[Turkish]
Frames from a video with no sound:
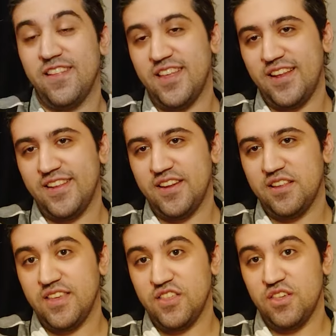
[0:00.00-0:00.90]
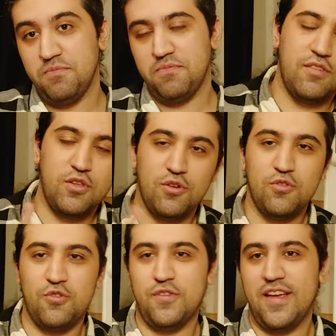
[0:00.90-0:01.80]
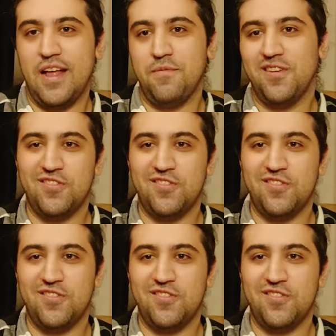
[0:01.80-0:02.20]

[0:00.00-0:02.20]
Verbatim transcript: detaylara geçip videonun sonuna gelmek